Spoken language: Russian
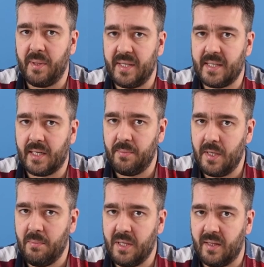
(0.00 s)
пластиком
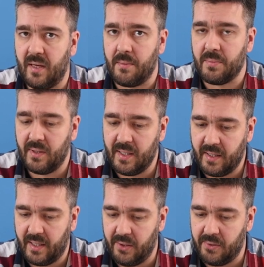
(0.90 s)
и металлом, но она не
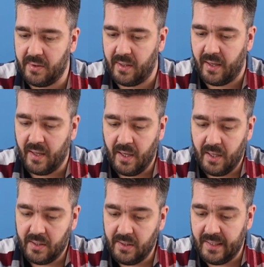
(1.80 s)
холодная.
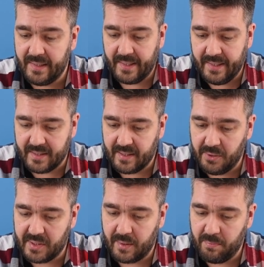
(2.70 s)
И на ней
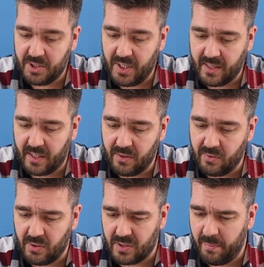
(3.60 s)
остаются отпечатки, но
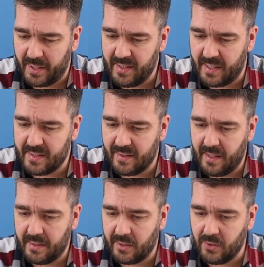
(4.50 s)
тоже придираться,
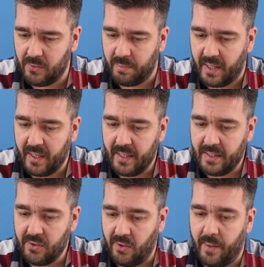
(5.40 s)
наверное, глупо.
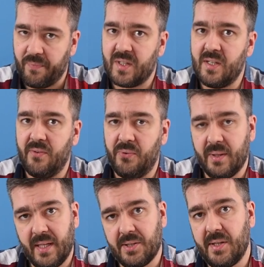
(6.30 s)
Но
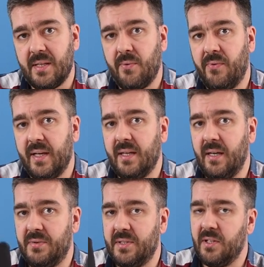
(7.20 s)
телефон, даже если в воде
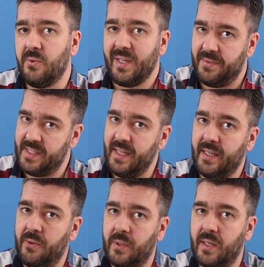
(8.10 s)
или в снегу, я в
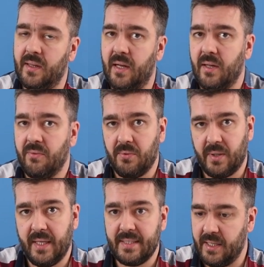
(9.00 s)
снег его кидал, в
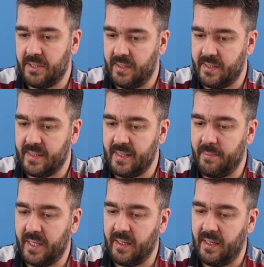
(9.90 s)
руке держится,
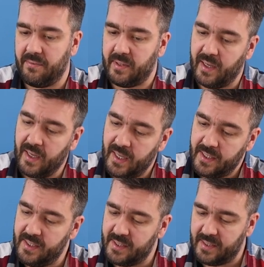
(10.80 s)
самое главное.
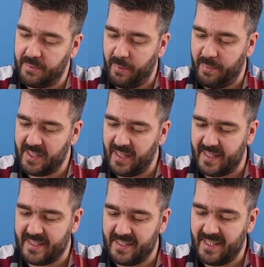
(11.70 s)
Единственное,
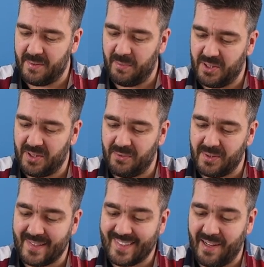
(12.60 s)
попродираться, здесь бы еще
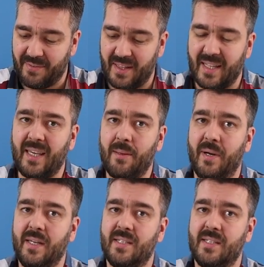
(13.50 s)
вот ставки такие бы они